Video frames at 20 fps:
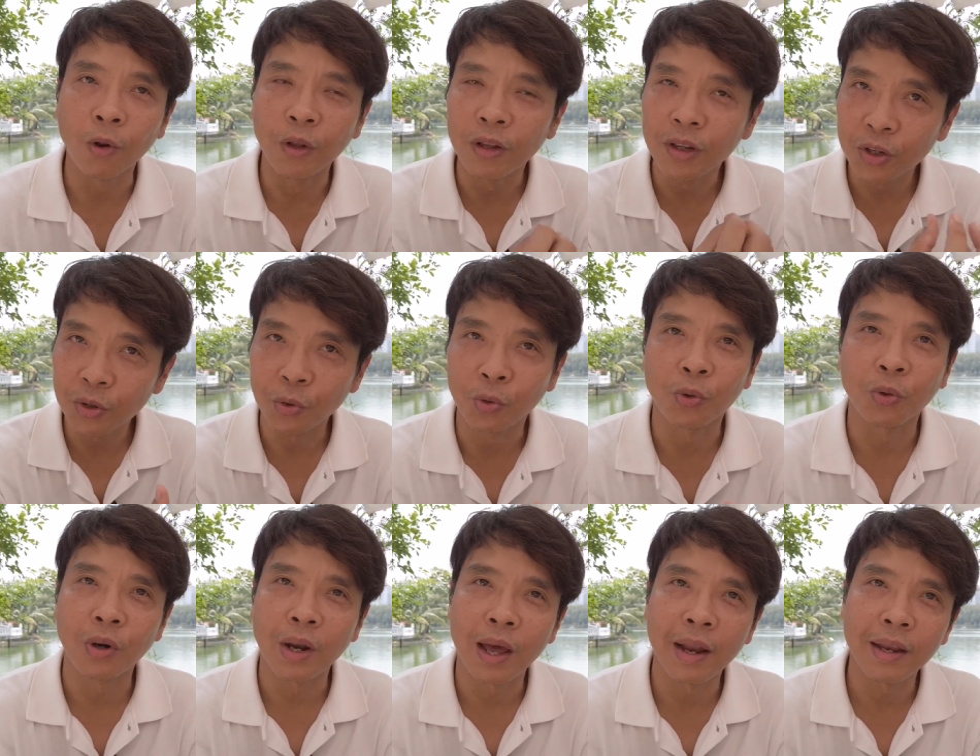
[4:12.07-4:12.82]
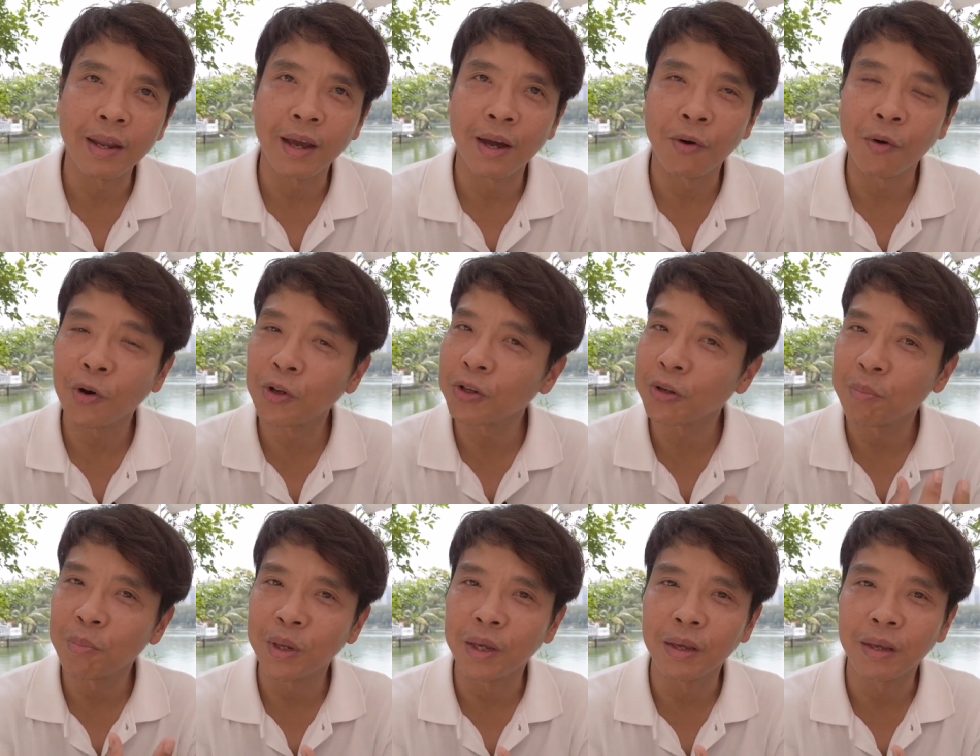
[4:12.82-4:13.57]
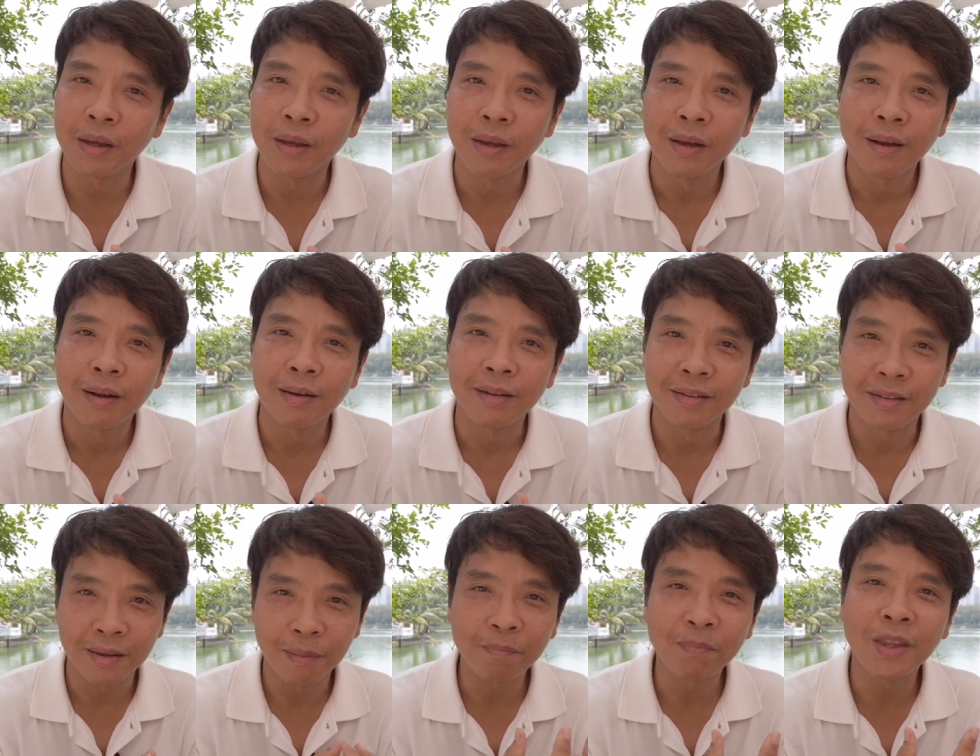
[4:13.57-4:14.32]
คนที่อยู่ตรงนั้นเนี่ยเขาก็จะมี
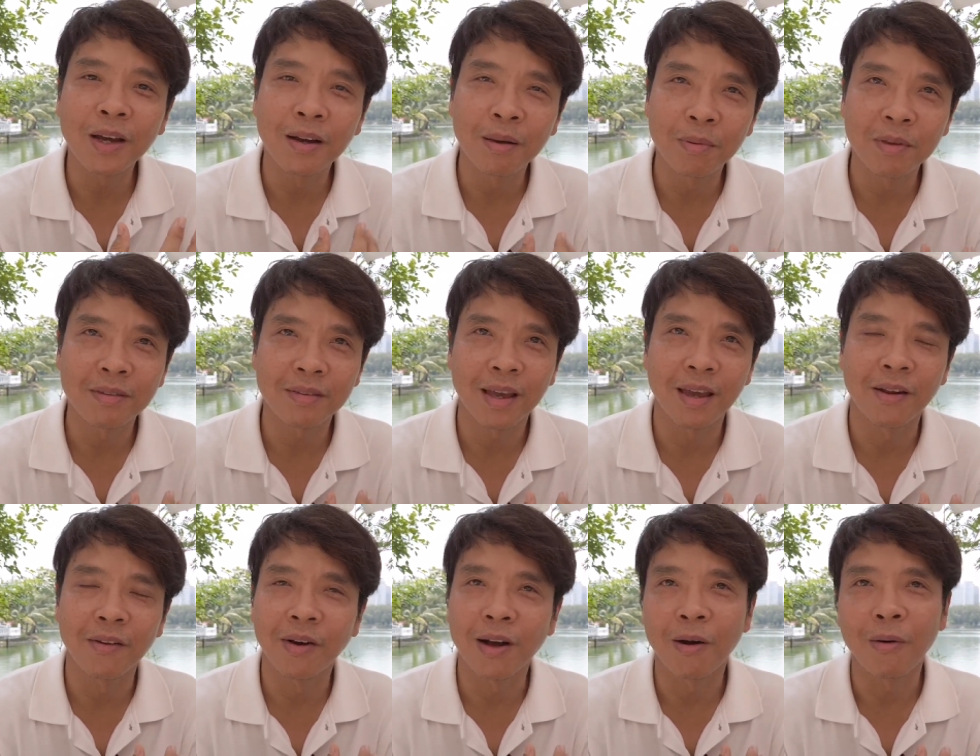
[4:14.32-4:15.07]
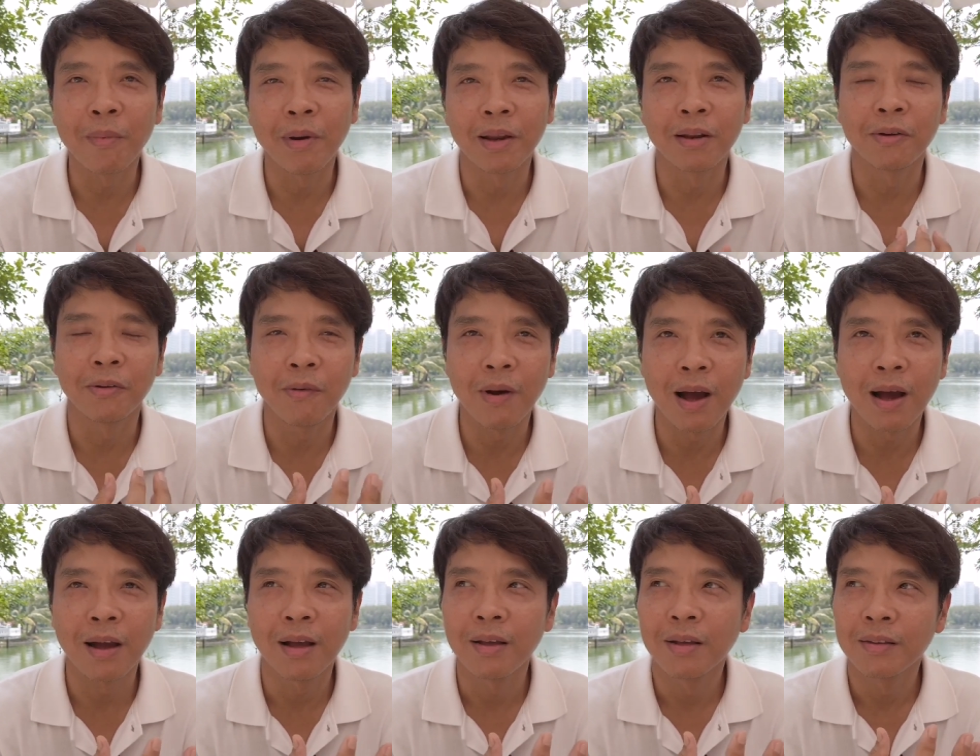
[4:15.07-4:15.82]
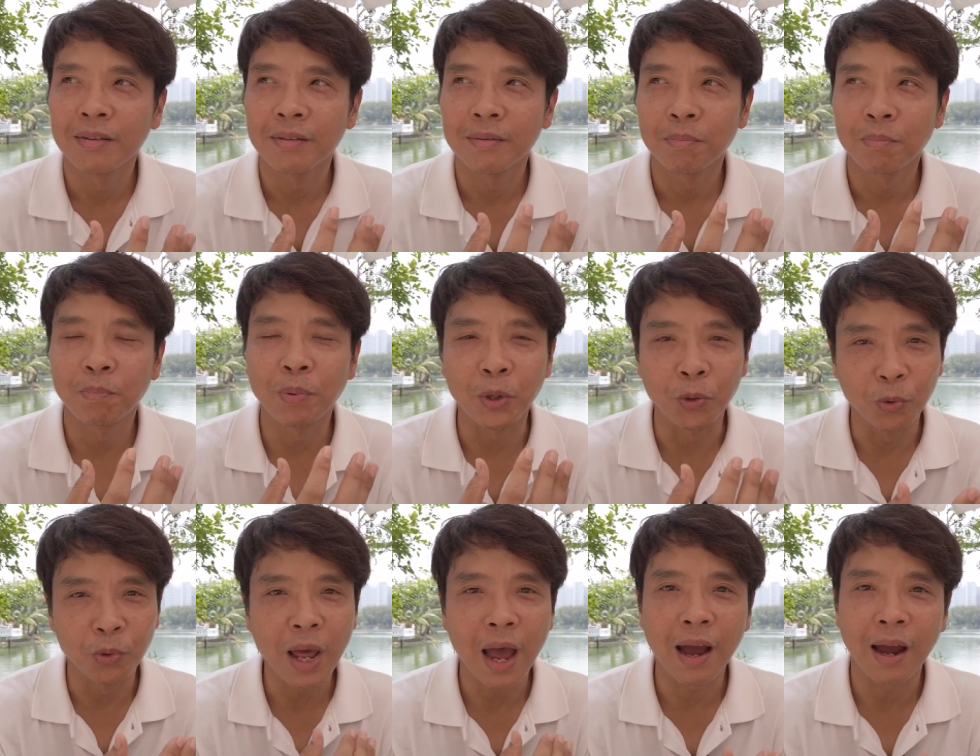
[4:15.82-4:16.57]
รีเซพเตอร์พิเศษของเขาหมายถึงว่า
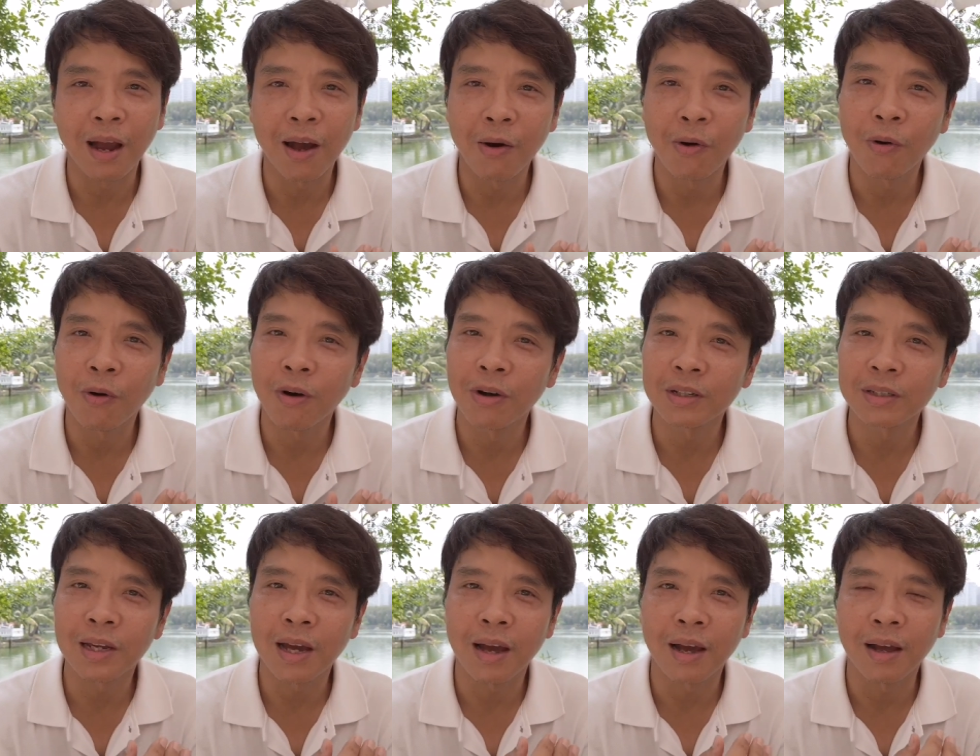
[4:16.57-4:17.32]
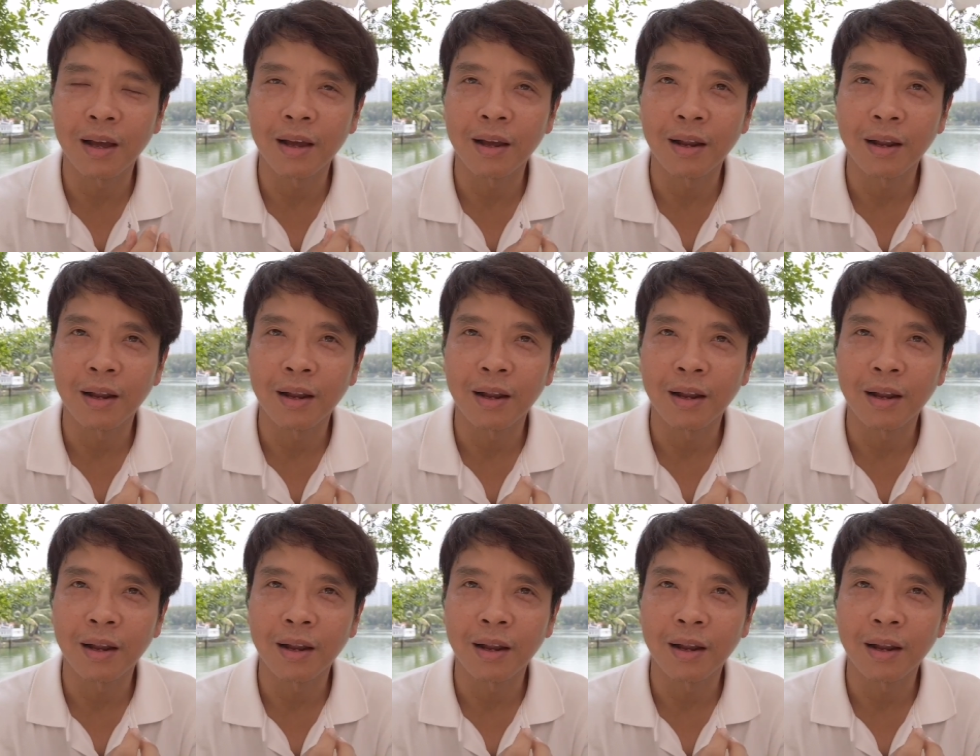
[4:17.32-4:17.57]
ผิวหนังเขาก็จะ